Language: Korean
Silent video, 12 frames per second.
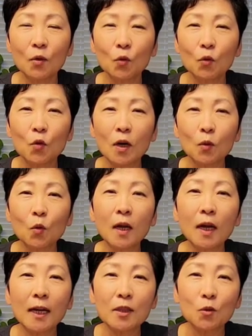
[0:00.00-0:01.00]
동요가
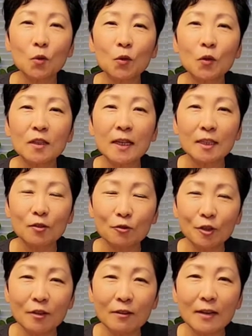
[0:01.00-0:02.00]
노래가 있는 동요는
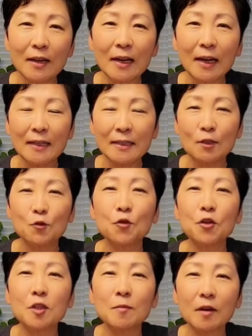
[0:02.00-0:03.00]
아니고요. 같이
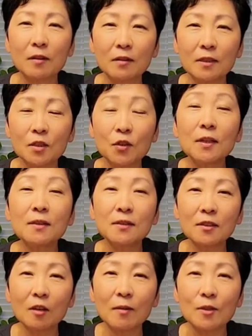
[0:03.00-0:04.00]
주거니 받거니
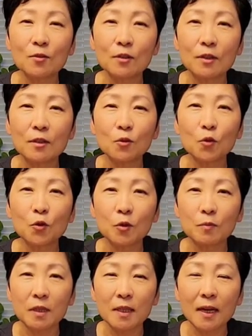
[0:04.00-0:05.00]
챈트처럼 할 수 있는
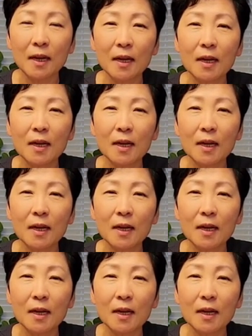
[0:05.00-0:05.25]
동요입니다.